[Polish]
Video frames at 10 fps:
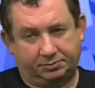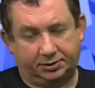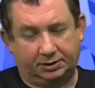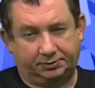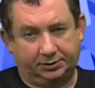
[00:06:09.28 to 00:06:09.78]

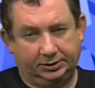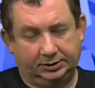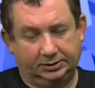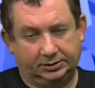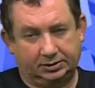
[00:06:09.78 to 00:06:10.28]
potrafi
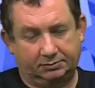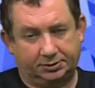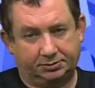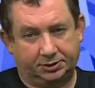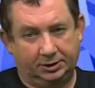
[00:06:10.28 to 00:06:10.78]
i
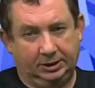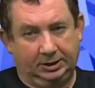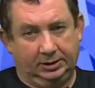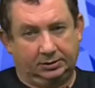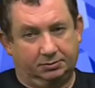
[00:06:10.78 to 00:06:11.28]
zauważył, że
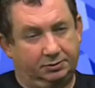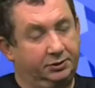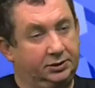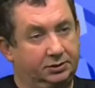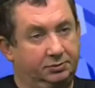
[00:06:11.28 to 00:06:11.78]
dobry
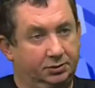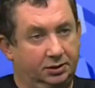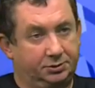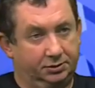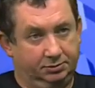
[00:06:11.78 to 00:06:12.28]
wynik zrobiło
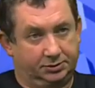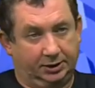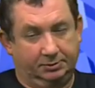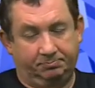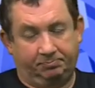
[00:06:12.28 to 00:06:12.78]
lepsze
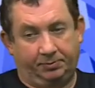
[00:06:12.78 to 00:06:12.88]
lubuskie.